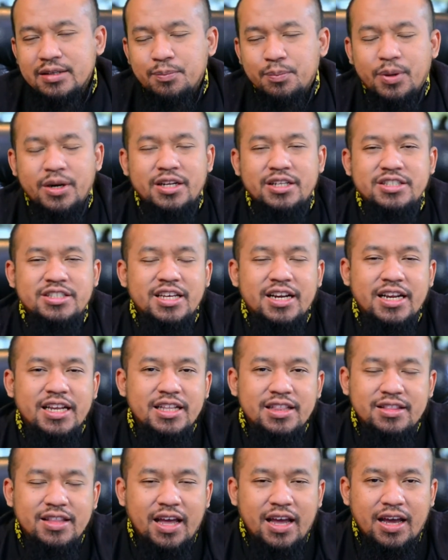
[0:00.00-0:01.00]

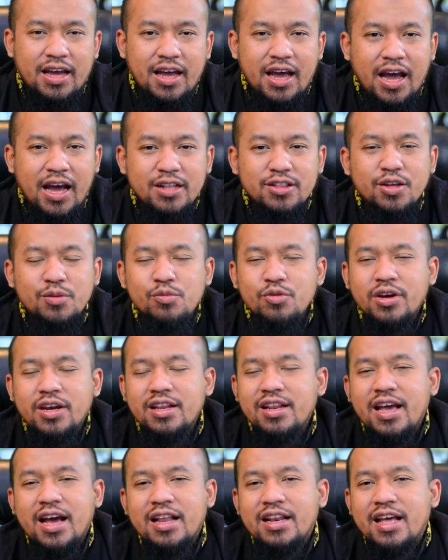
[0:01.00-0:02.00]
bercerita, atau
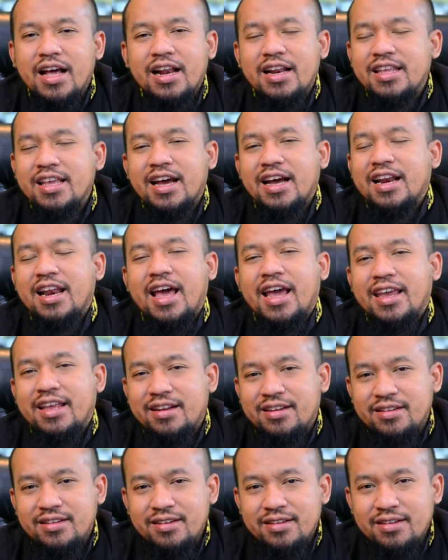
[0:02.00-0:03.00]
mungkin hal-hal yang lain
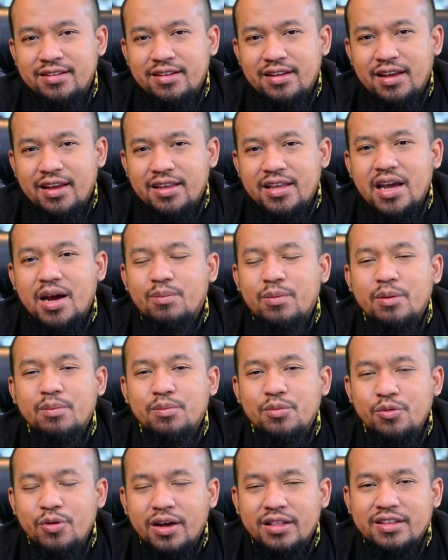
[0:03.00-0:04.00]
yang
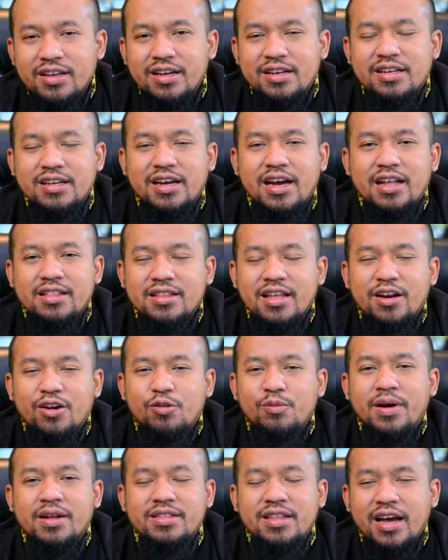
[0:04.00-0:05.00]
membuat kedekatan
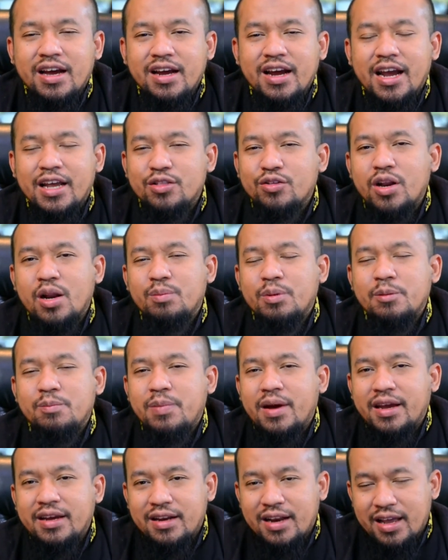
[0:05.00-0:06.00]
rumah tangga itu lebih
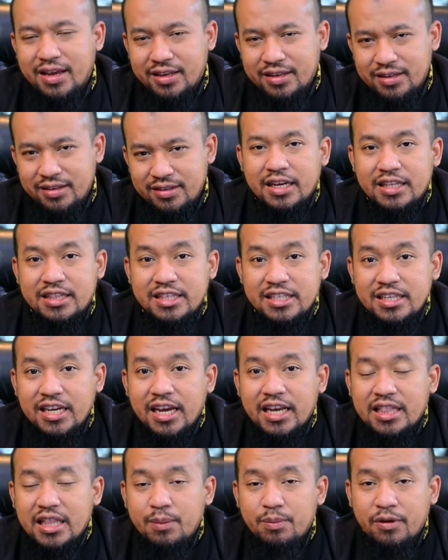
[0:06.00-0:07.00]
baik lagi. Ketika
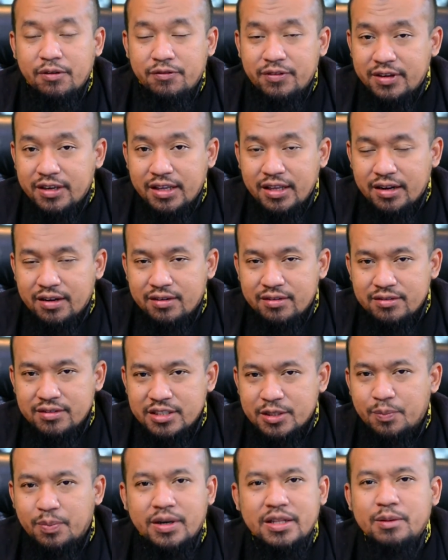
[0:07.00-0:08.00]
kita berpikir
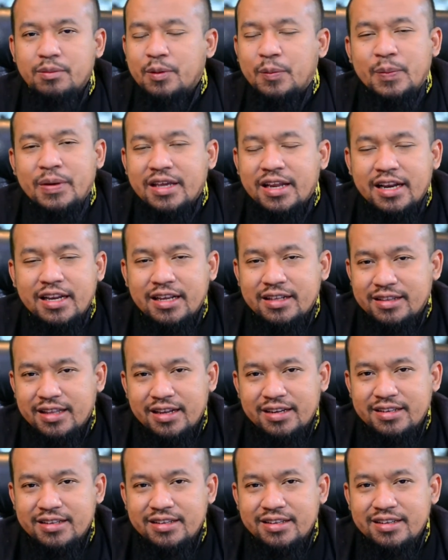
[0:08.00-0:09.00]
seperti pemikiran yang
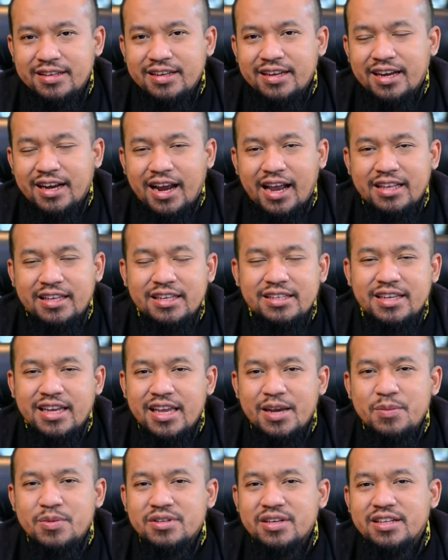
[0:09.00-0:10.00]
tadi, kasih
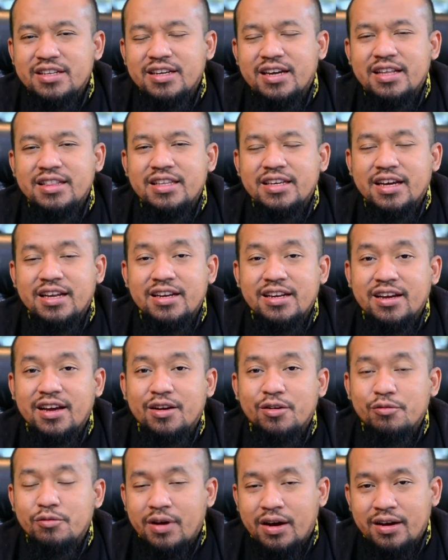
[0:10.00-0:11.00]
sayang bisa digantikan
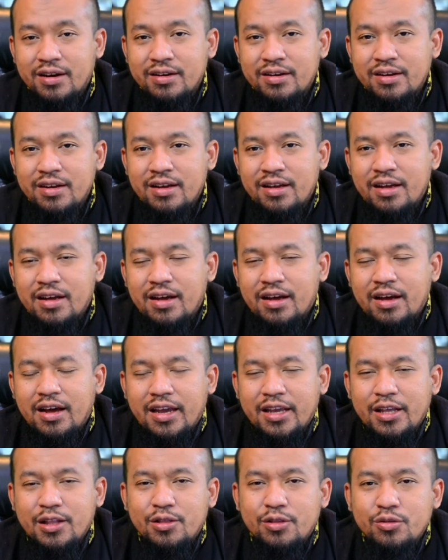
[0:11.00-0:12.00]
dengan uang
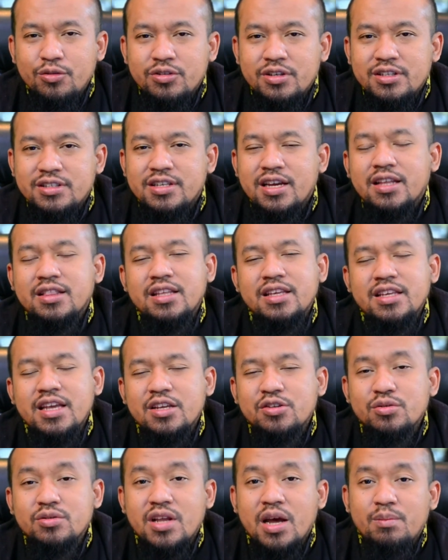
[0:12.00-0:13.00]
itu sejatinya
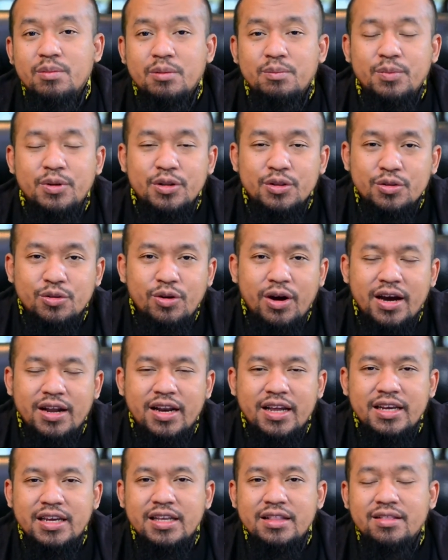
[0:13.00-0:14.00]
sudah membentuk
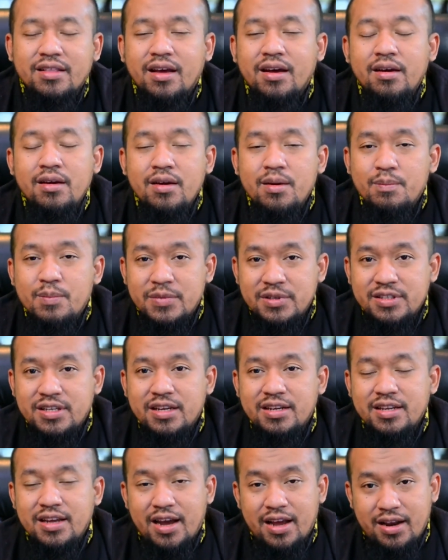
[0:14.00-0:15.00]
anak kita
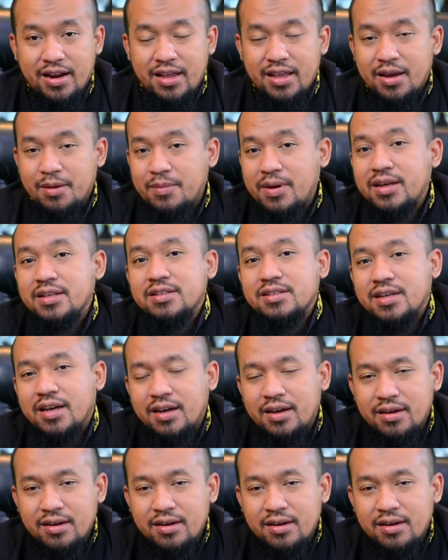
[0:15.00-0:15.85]
menjadi anak yang manja.